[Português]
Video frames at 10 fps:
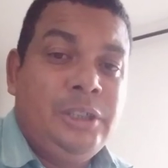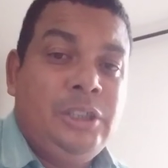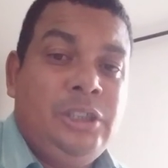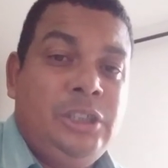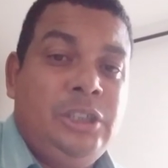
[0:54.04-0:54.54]

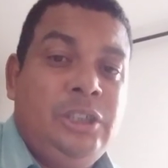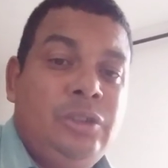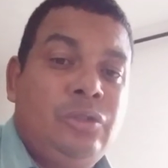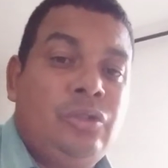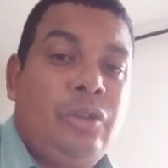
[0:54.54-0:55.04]
e
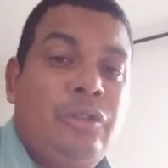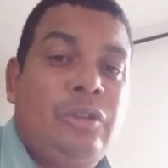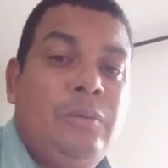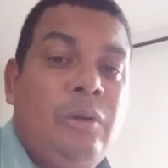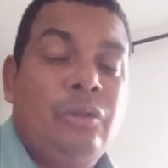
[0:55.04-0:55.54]
os
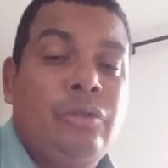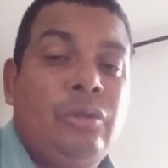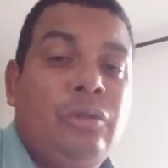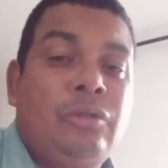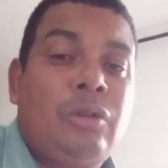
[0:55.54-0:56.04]
nossos irmãos
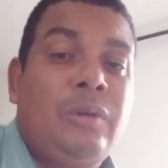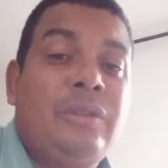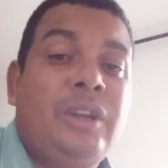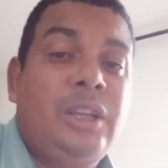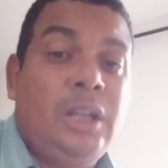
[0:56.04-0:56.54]
não estão
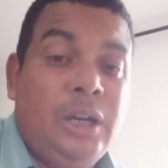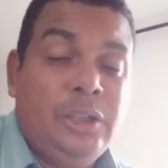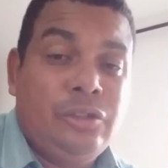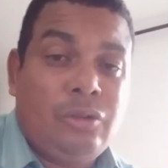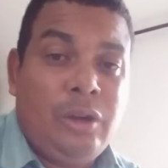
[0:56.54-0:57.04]

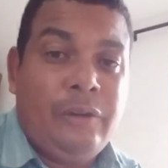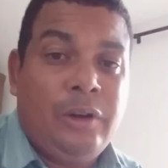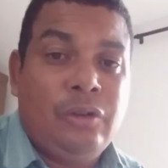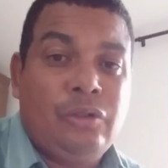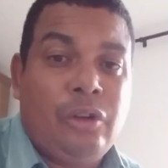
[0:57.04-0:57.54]
aceitando, estão
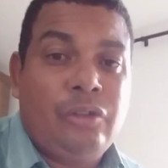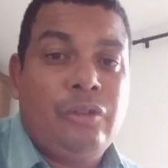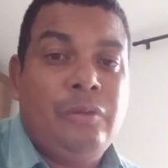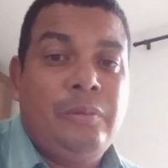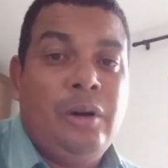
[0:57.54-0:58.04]
levando os
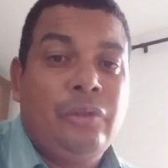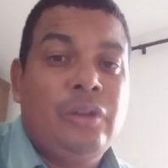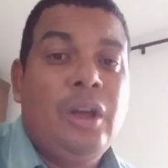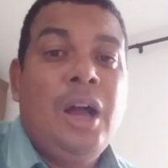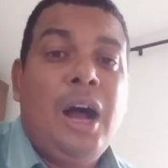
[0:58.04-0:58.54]
nossos
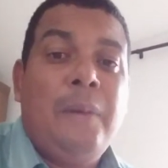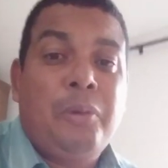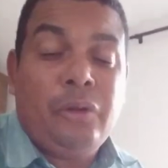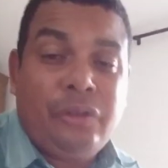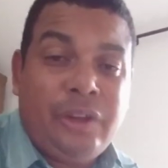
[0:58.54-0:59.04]
irmãos a
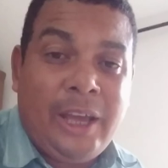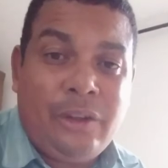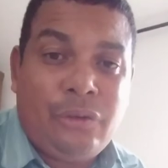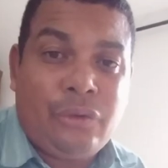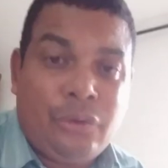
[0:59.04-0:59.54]

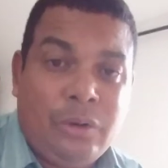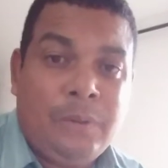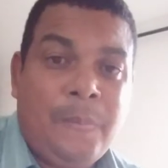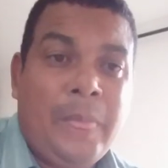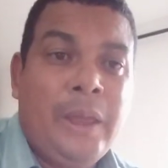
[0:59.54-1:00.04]
processo.
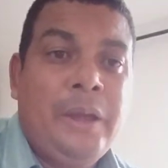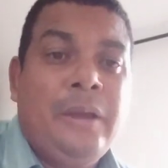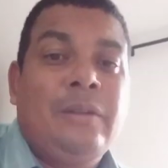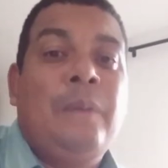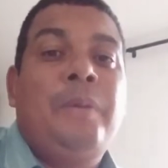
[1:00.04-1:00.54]

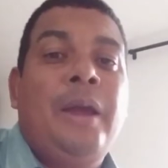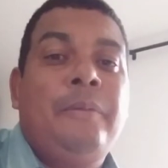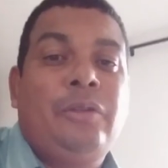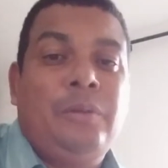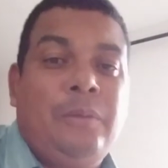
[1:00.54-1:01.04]

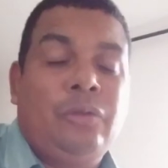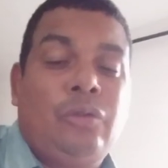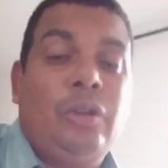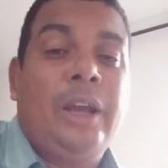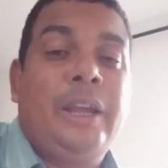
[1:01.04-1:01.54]
Sabemos, irmão,
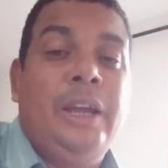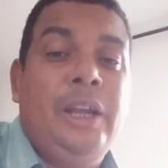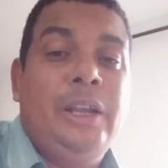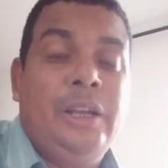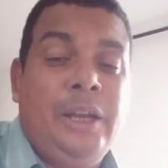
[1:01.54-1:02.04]
todo
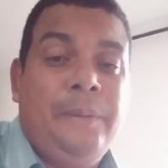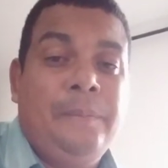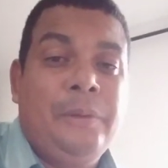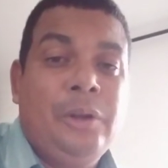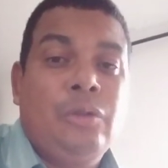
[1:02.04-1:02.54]
aquele, né,
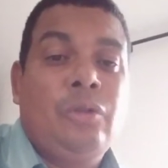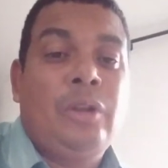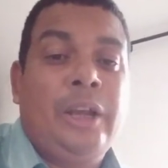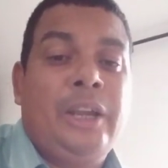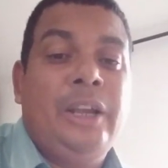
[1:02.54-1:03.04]

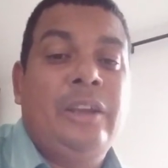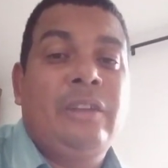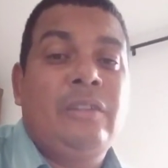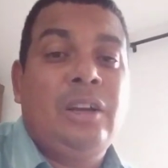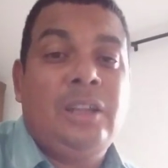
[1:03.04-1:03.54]
Todo aquele que
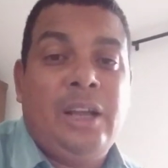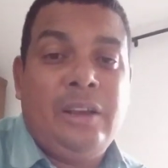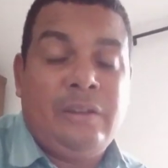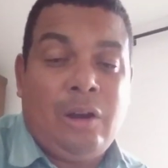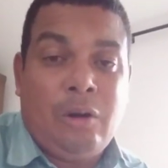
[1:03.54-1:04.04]

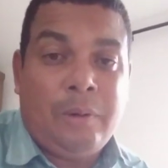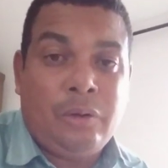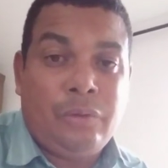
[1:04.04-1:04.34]
escandaliza a obra